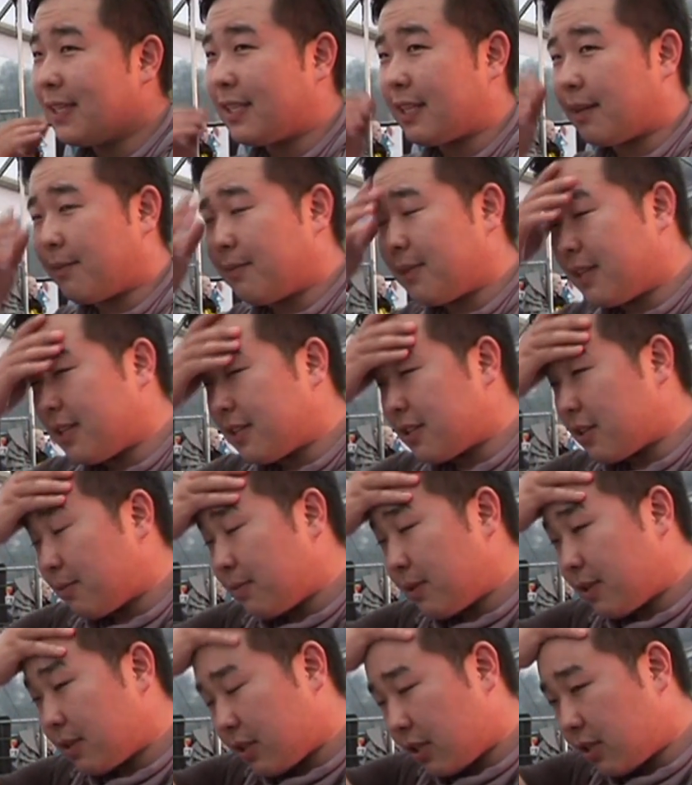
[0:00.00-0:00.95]
I tam będę
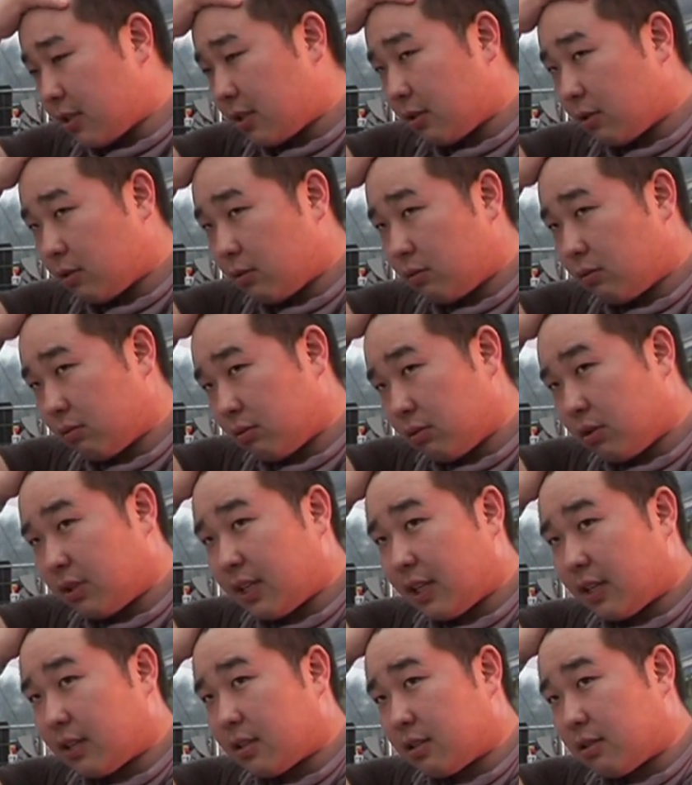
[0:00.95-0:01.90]
sobie siedział, no
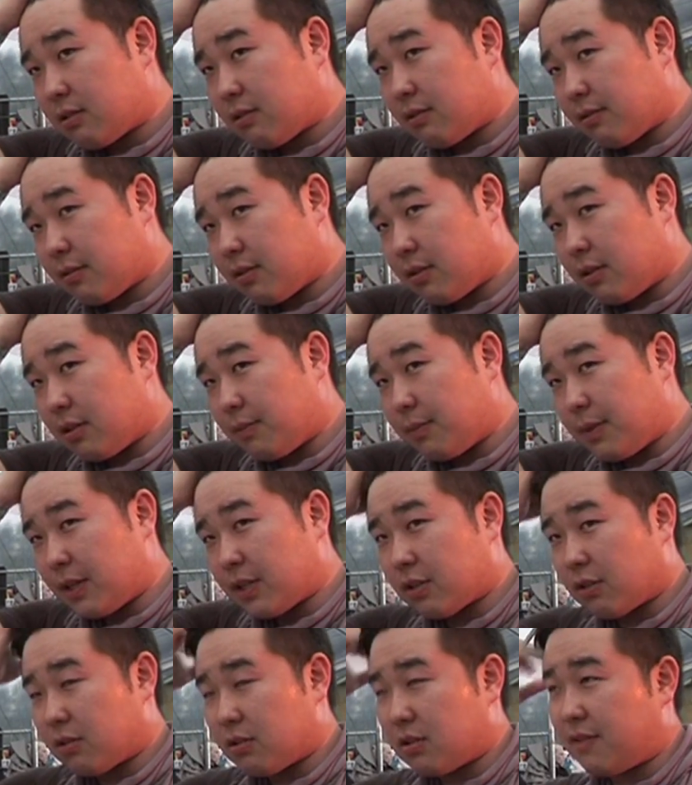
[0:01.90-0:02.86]
tak z, y,
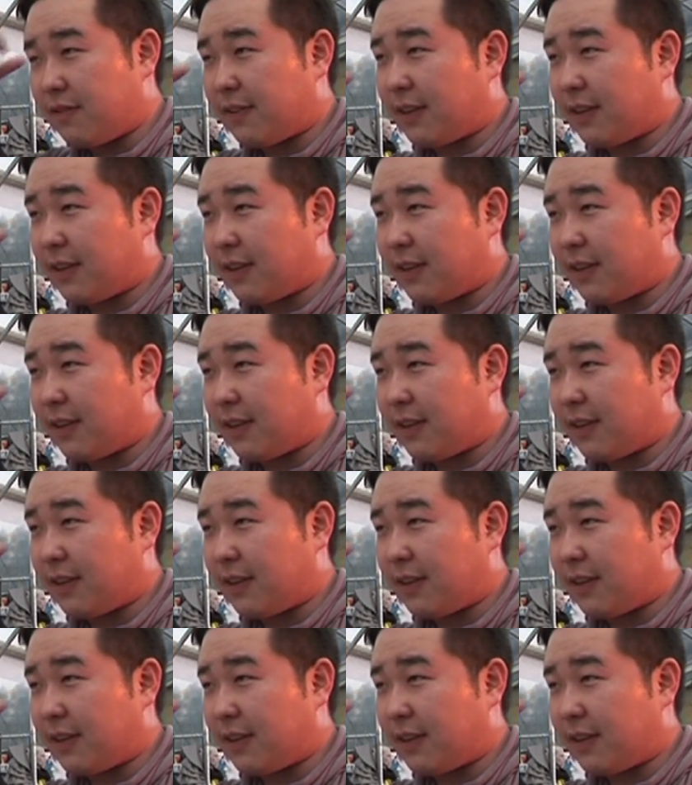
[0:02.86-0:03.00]
miesiąc,